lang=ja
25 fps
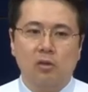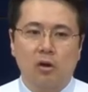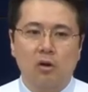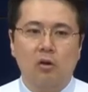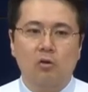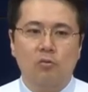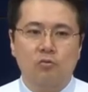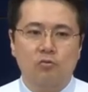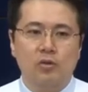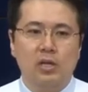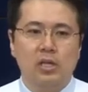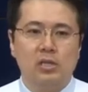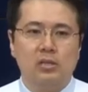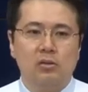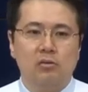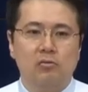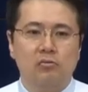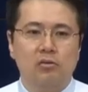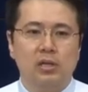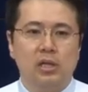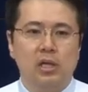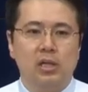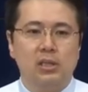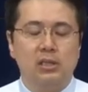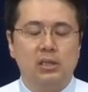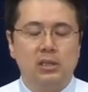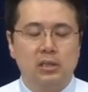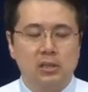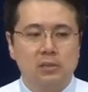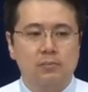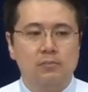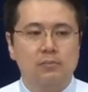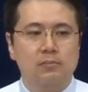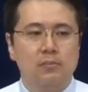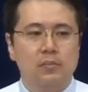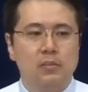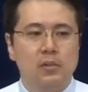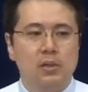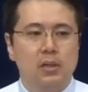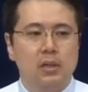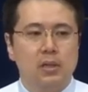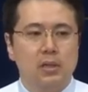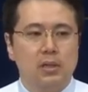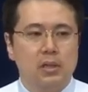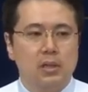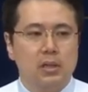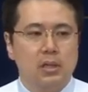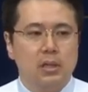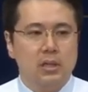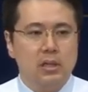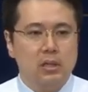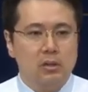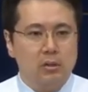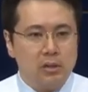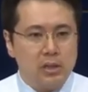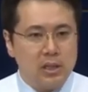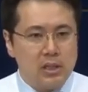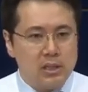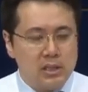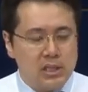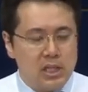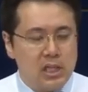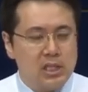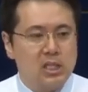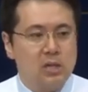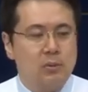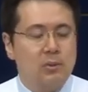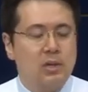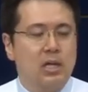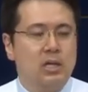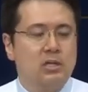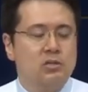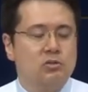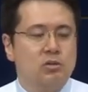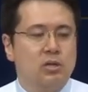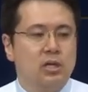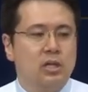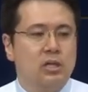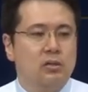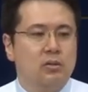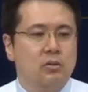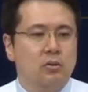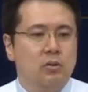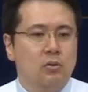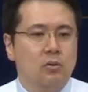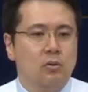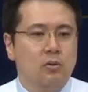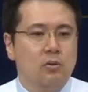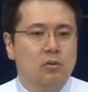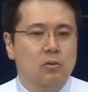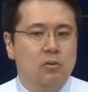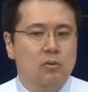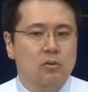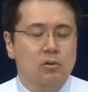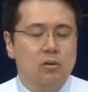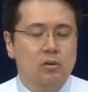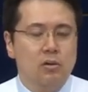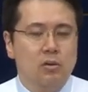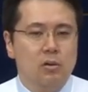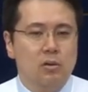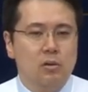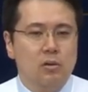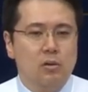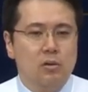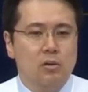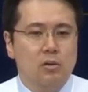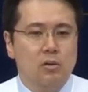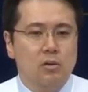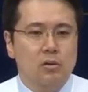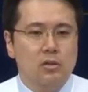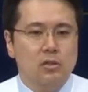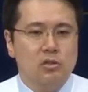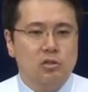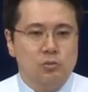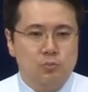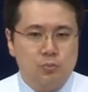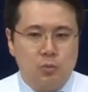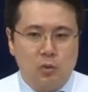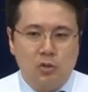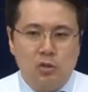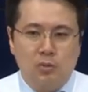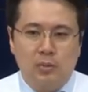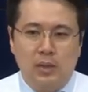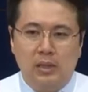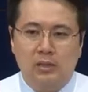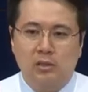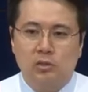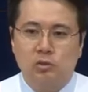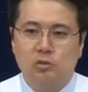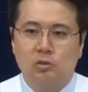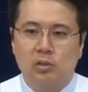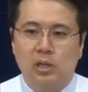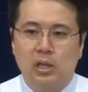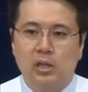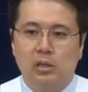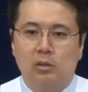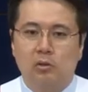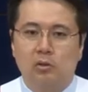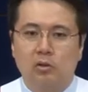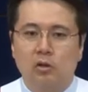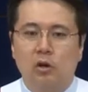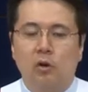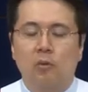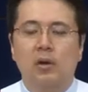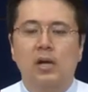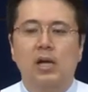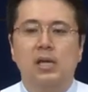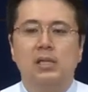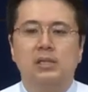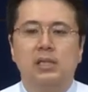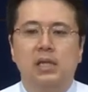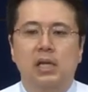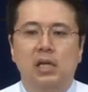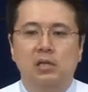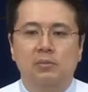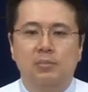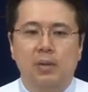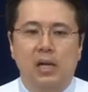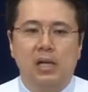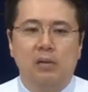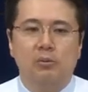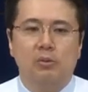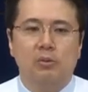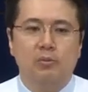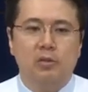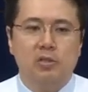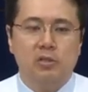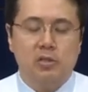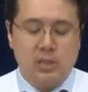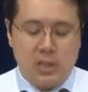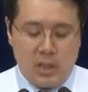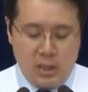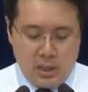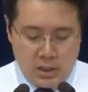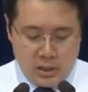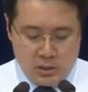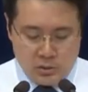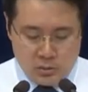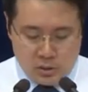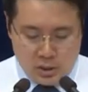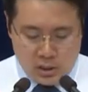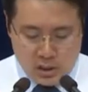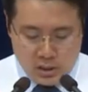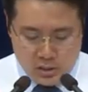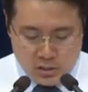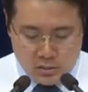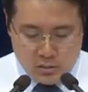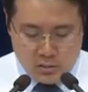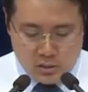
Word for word: 私たちもキリストを信じるものであるならば、アブラハムの子孫であり、アブラハムの祝福を私たちも今受けているわけです。